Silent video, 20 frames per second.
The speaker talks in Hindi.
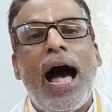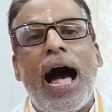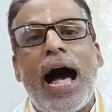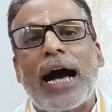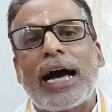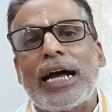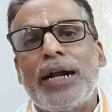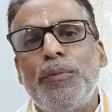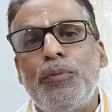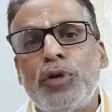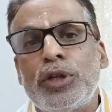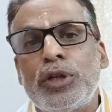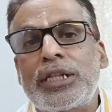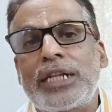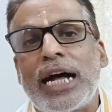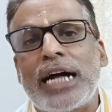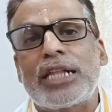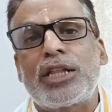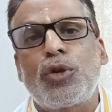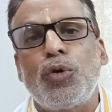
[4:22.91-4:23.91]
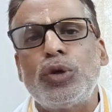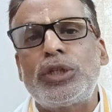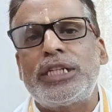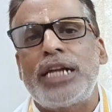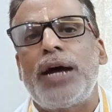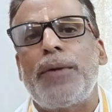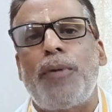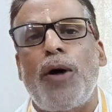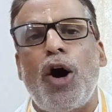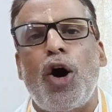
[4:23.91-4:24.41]
अगर मुंता
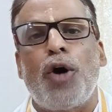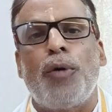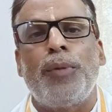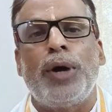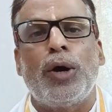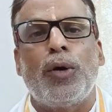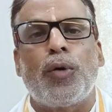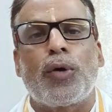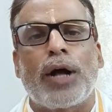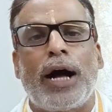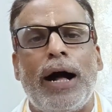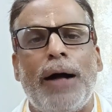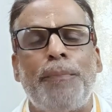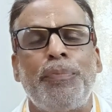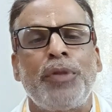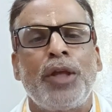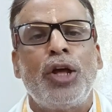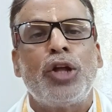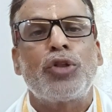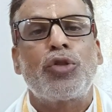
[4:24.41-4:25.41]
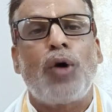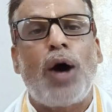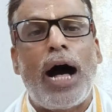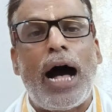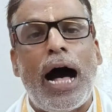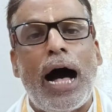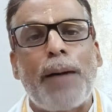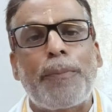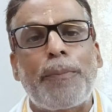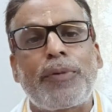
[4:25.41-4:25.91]
दूसरे भाव में होगा तो
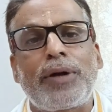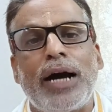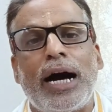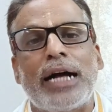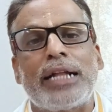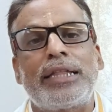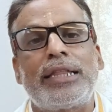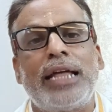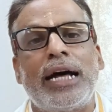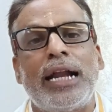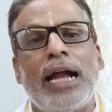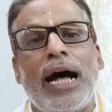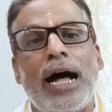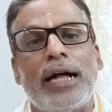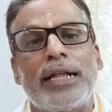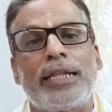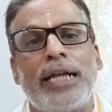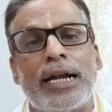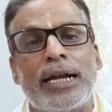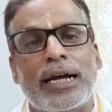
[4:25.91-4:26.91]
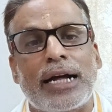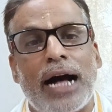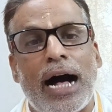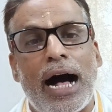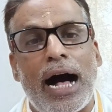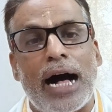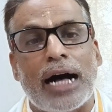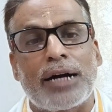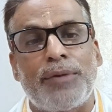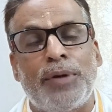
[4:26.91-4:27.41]
आपका धन धन का
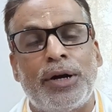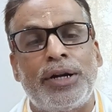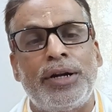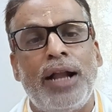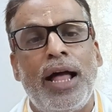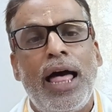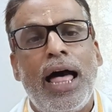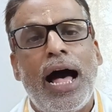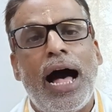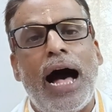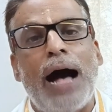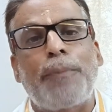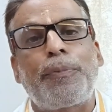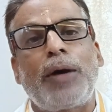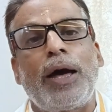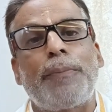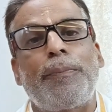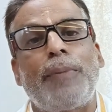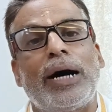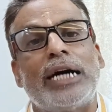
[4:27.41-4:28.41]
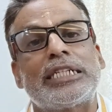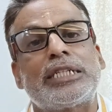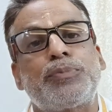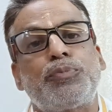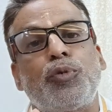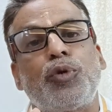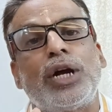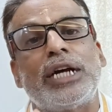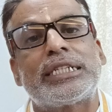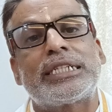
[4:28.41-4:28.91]
आगमन आपके पास
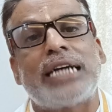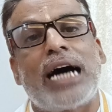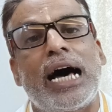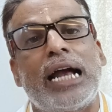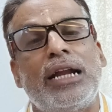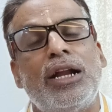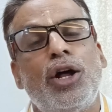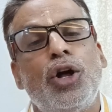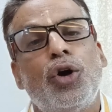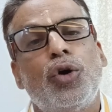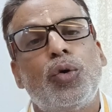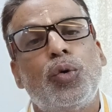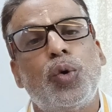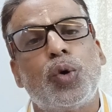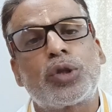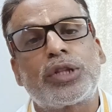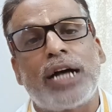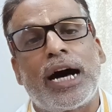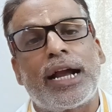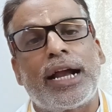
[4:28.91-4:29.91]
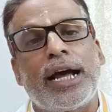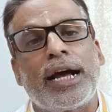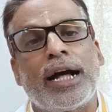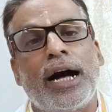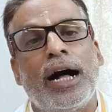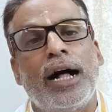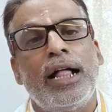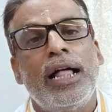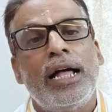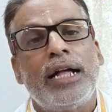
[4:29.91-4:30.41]
पूरे साल होता
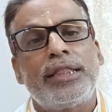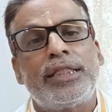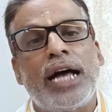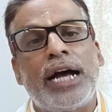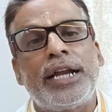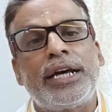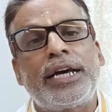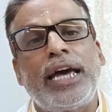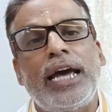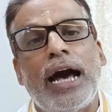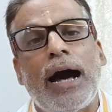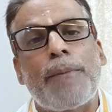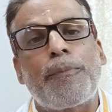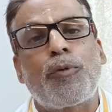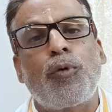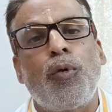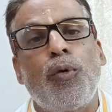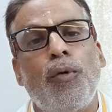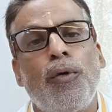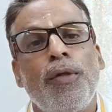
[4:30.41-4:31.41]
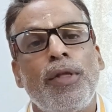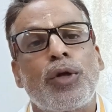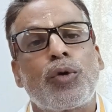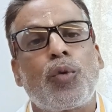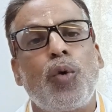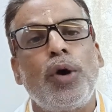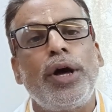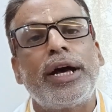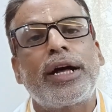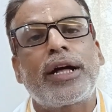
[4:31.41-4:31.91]
रहेगा धन की आपको
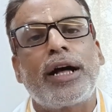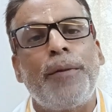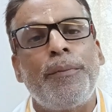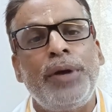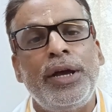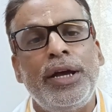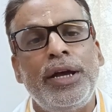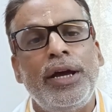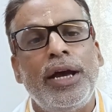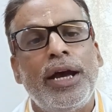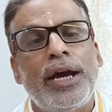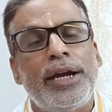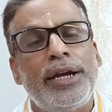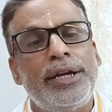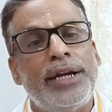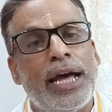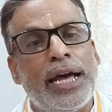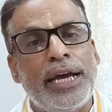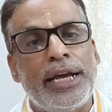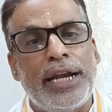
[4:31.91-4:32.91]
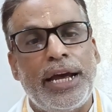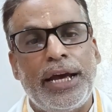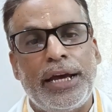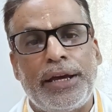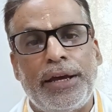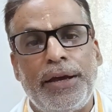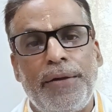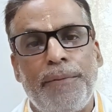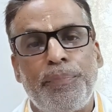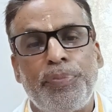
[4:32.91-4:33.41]
कोई कमी नहीं
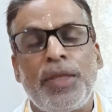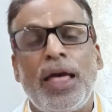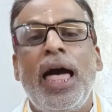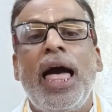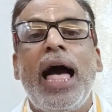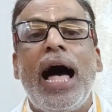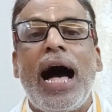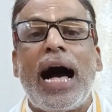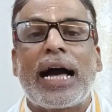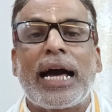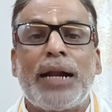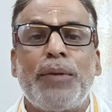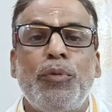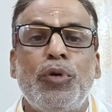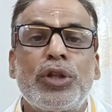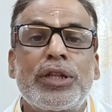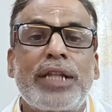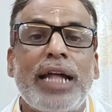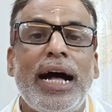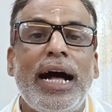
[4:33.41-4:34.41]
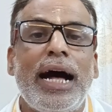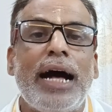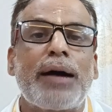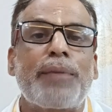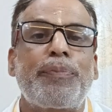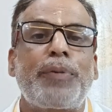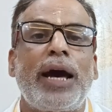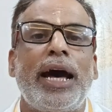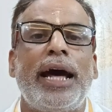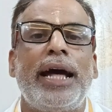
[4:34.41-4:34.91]
रहेगी अगर मुंथा
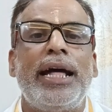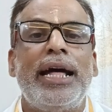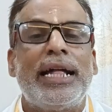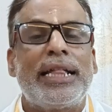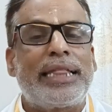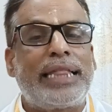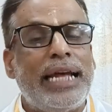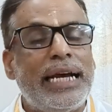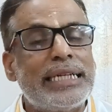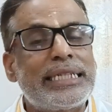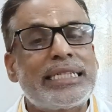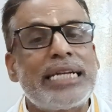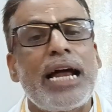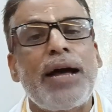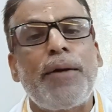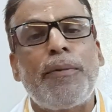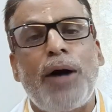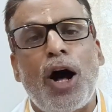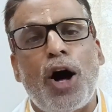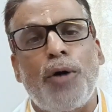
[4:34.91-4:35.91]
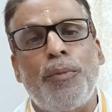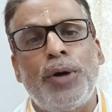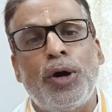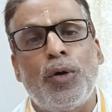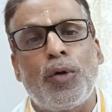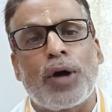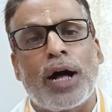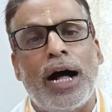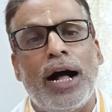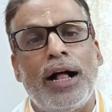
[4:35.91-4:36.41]
आपके तीसरे भाव में
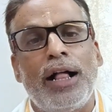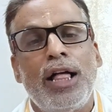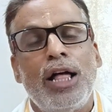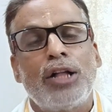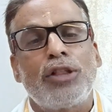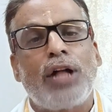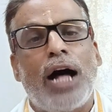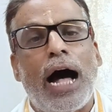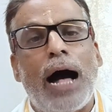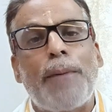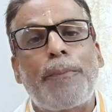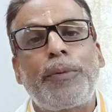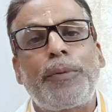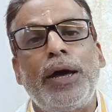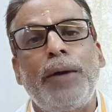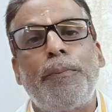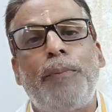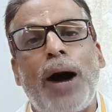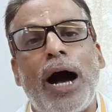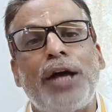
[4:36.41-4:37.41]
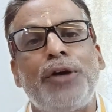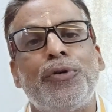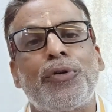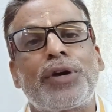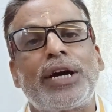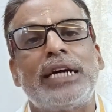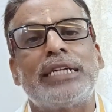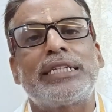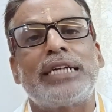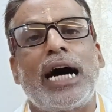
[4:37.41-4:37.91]
होगा तो आपकी भाइयों
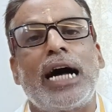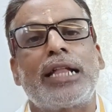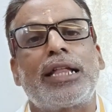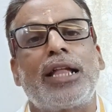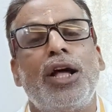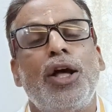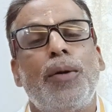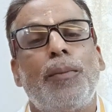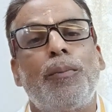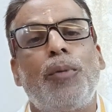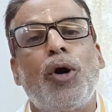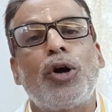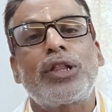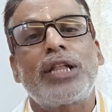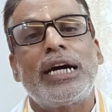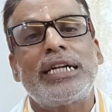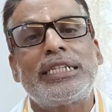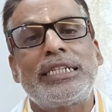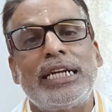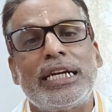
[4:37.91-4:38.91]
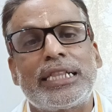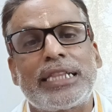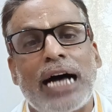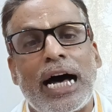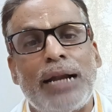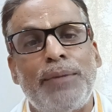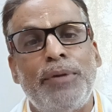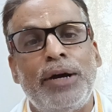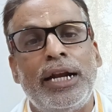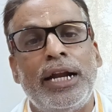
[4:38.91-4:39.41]
के साथ बहुत अच्छे
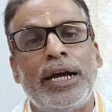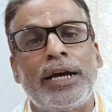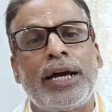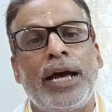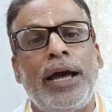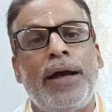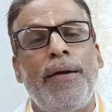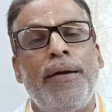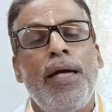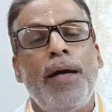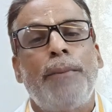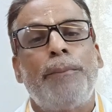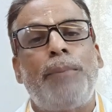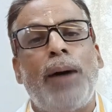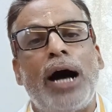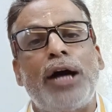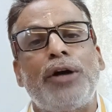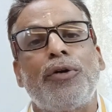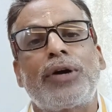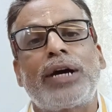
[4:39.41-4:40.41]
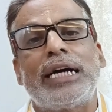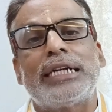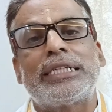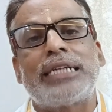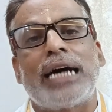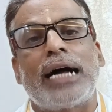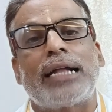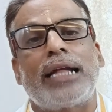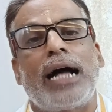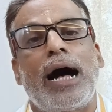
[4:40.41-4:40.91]
तालमेल लेंगे भाइयों के
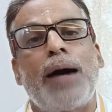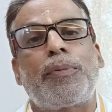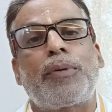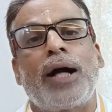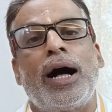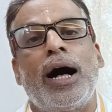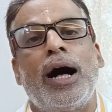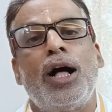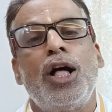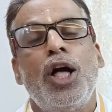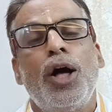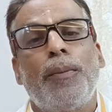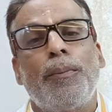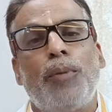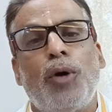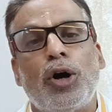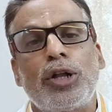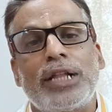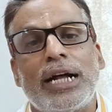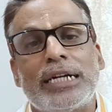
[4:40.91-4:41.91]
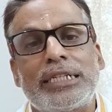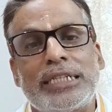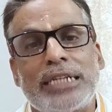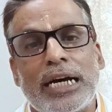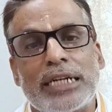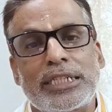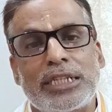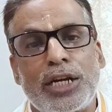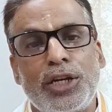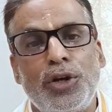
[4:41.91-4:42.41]
साथ आपका बहुत अच्छा
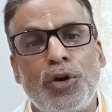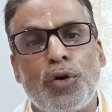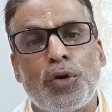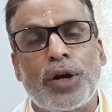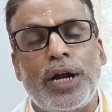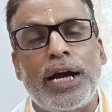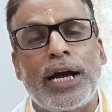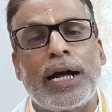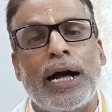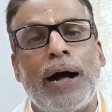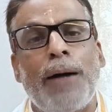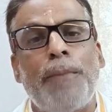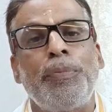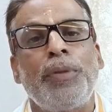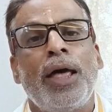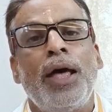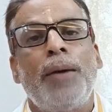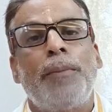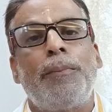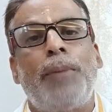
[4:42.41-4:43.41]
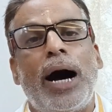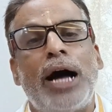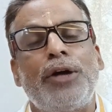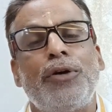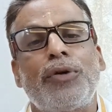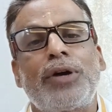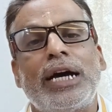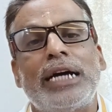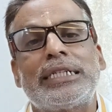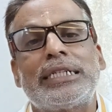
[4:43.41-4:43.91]
सहयोग रहेगा
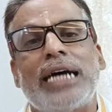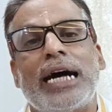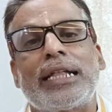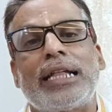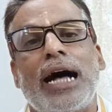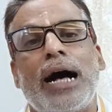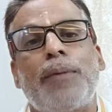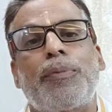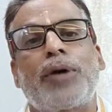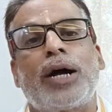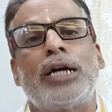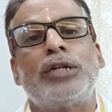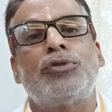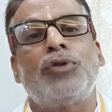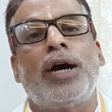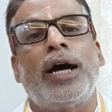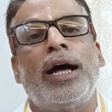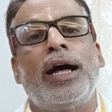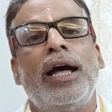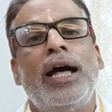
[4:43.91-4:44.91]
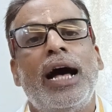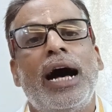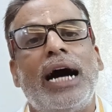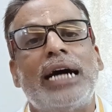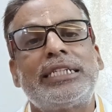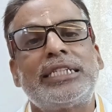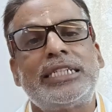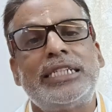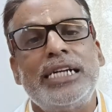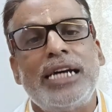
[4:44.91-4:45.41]
भाइयों के साथ आपका जो है
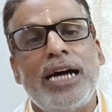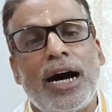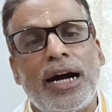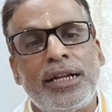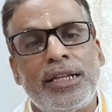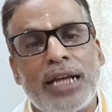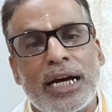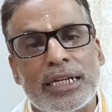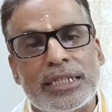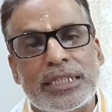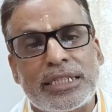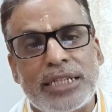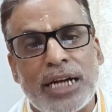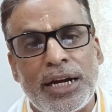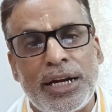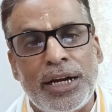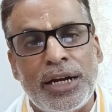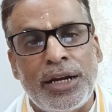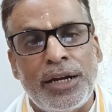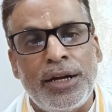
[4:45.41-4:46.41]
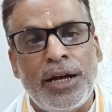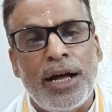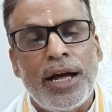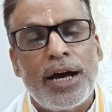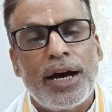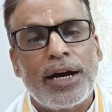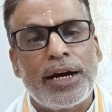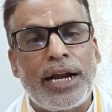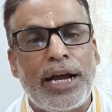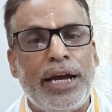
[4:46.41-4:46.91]
अच्छी अंडरस्टैंडिंग
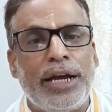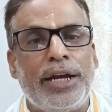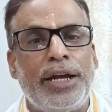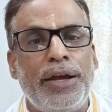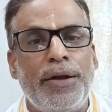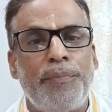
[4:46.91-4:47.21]
रहेगी